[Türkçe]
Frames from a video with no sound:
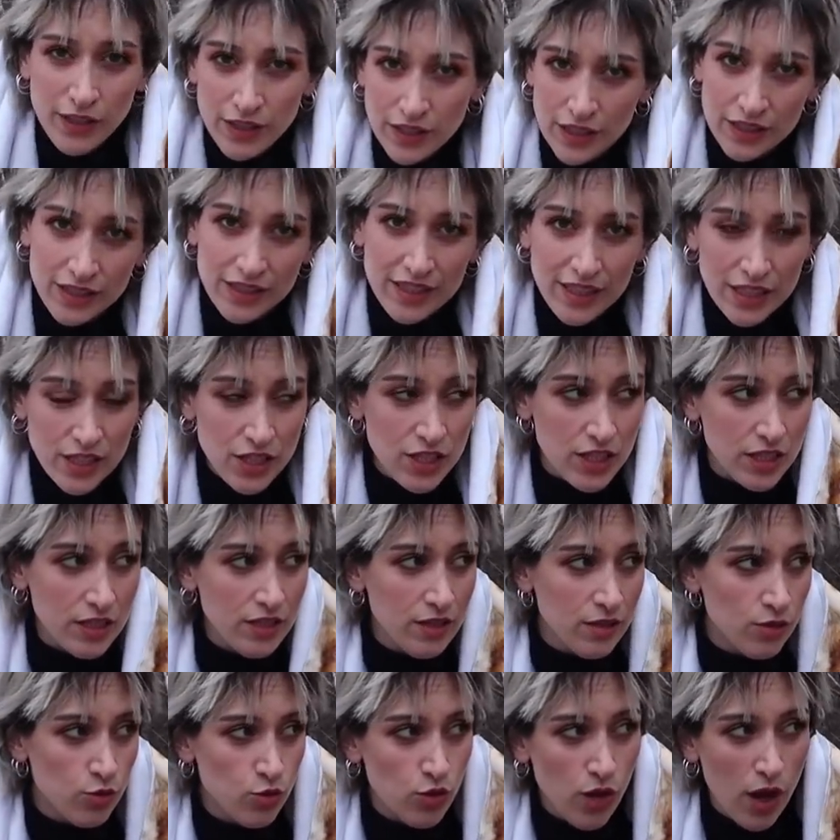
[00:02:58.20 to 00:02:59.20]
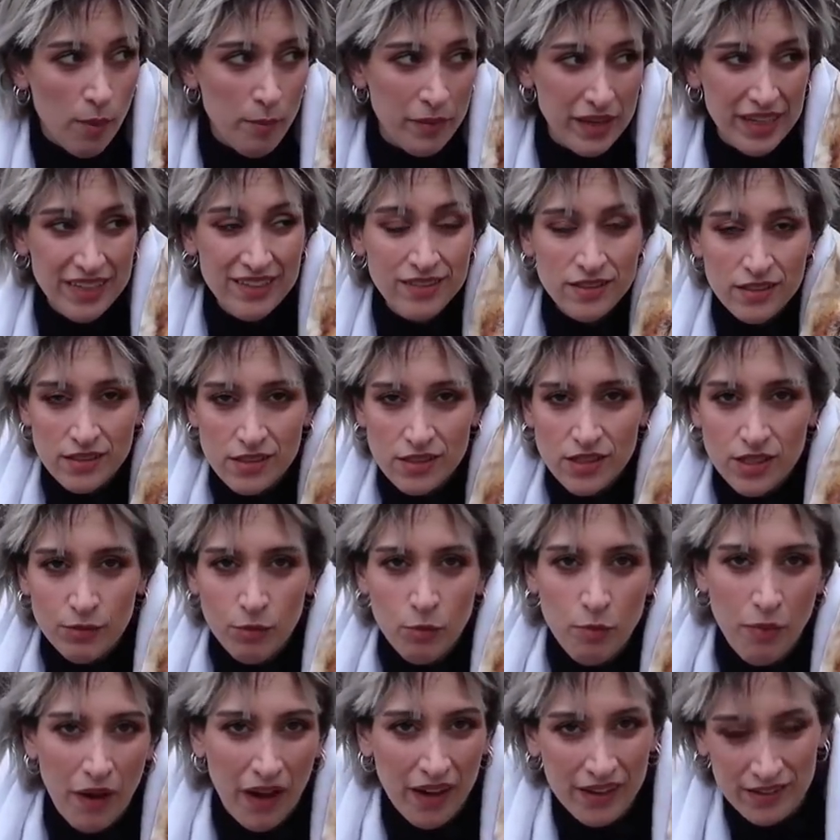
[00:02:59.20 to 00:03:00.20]
başladığı için şu an beni
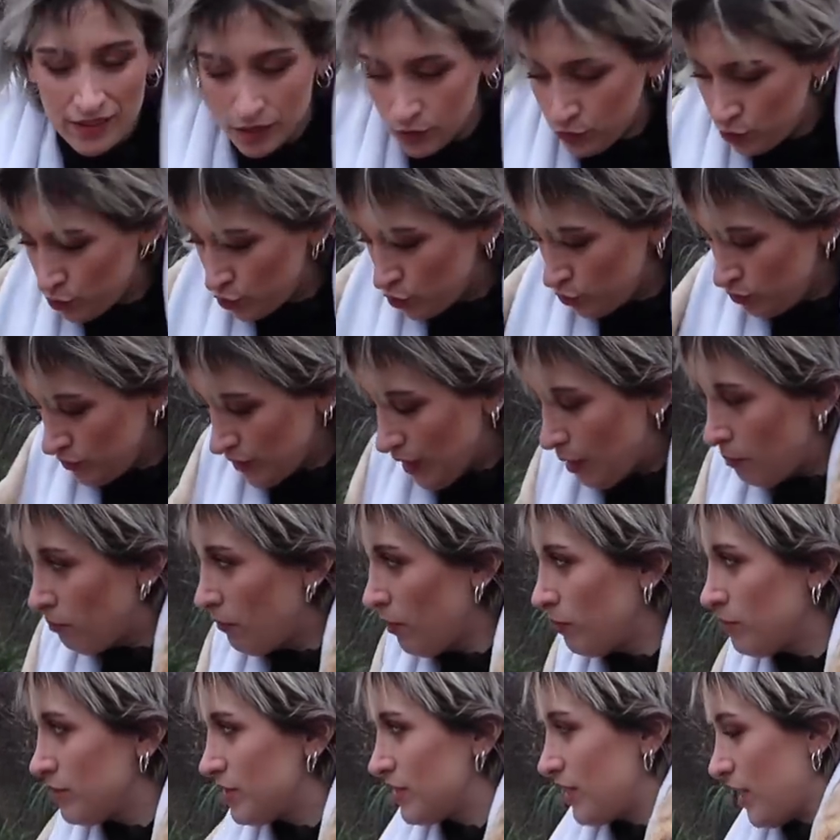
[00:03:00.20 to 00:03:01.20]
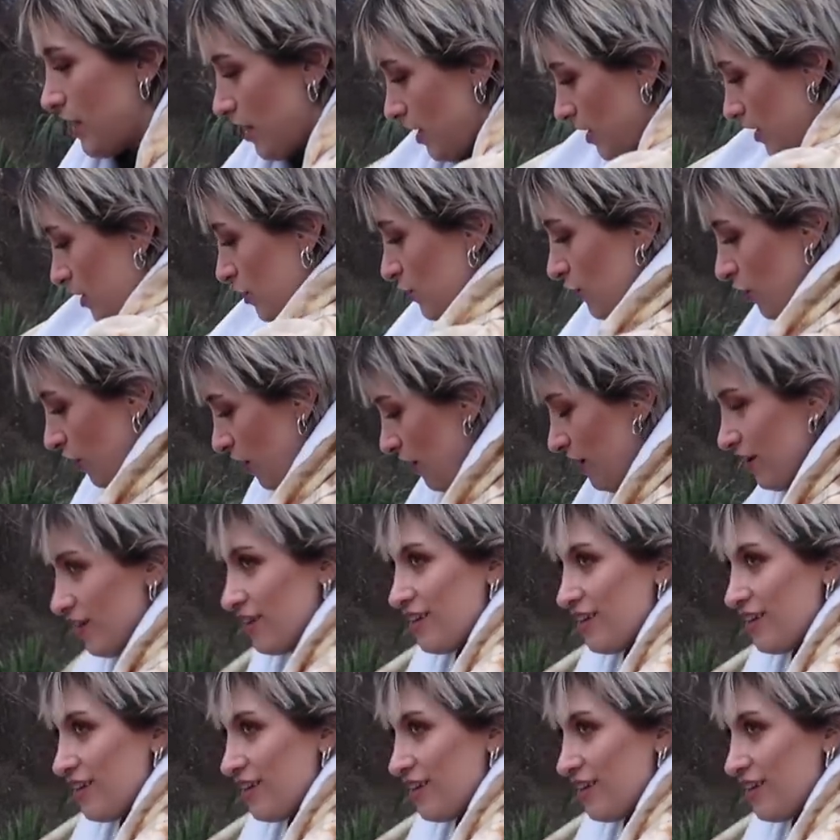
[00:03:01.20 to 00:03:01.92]
hızlıca bu bankta dürüm yapmamız gerekiyor.